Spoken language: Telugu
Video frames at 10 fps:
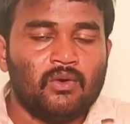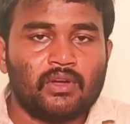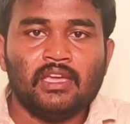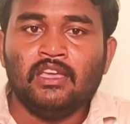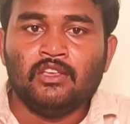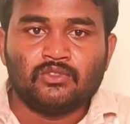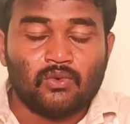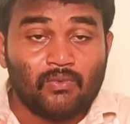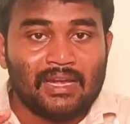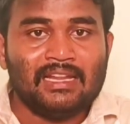ఓకే సో
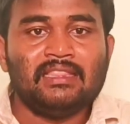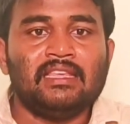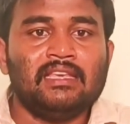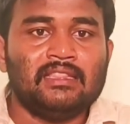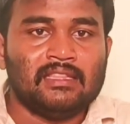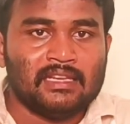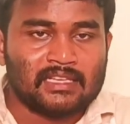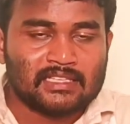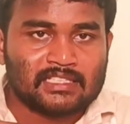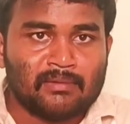వెళితే
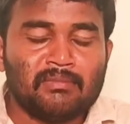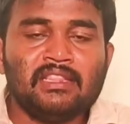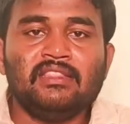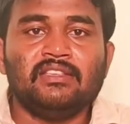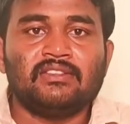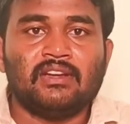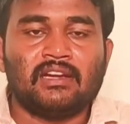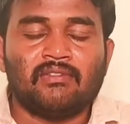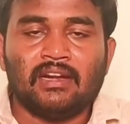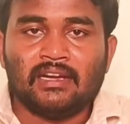దీనికి
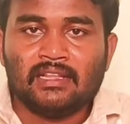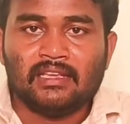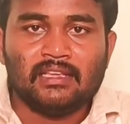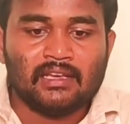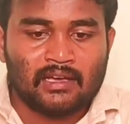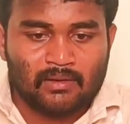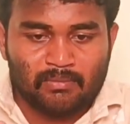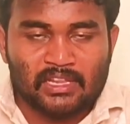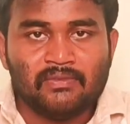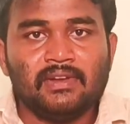సంబంధించినటువంటి
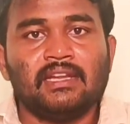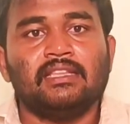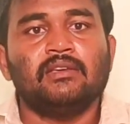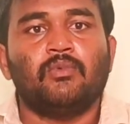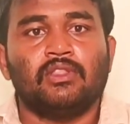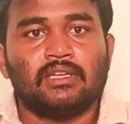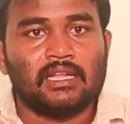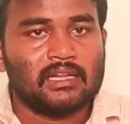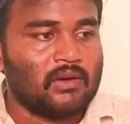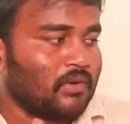బెనిఫిట్ అయితే
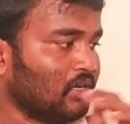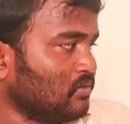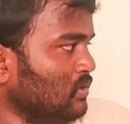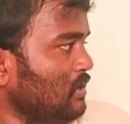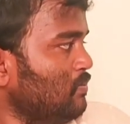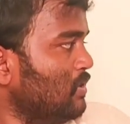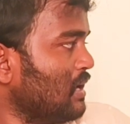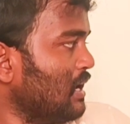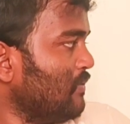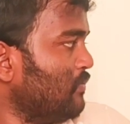పొందడానికి అవకాశం ఉంది ఇప్పుడు
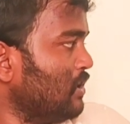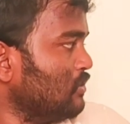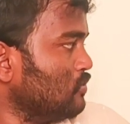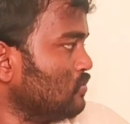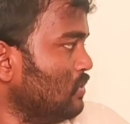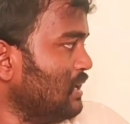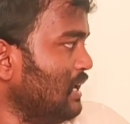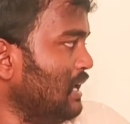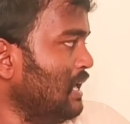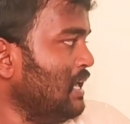రఫ్గా
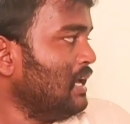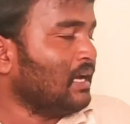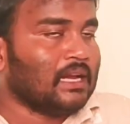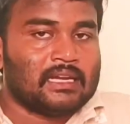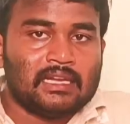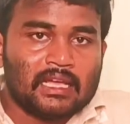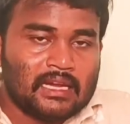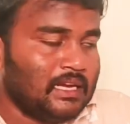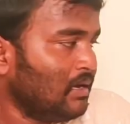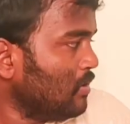చూసుకుంటే గట్టిగా
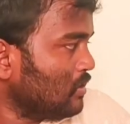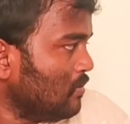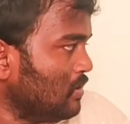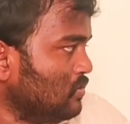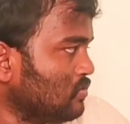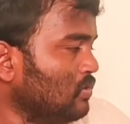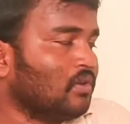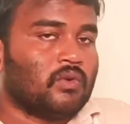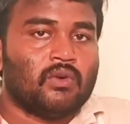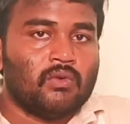ఇండియా మొత్తం మీద
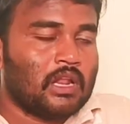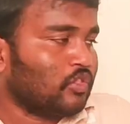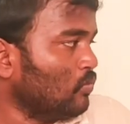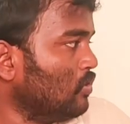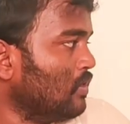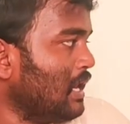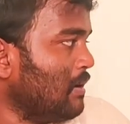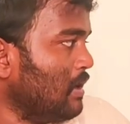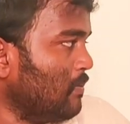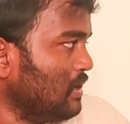చూసుకుంటే రెండు వేల తొమ్మిది వందల
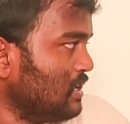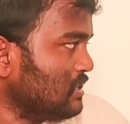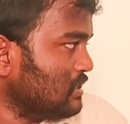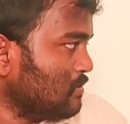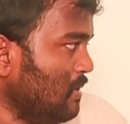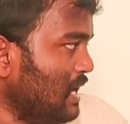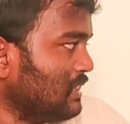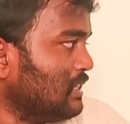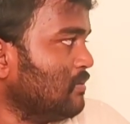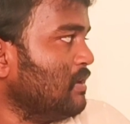యాభై అప్లికేషన్స్
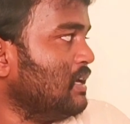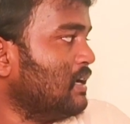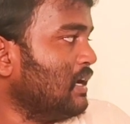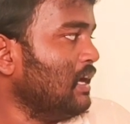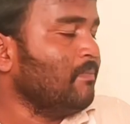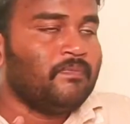మాత్రమే ఇక్కడ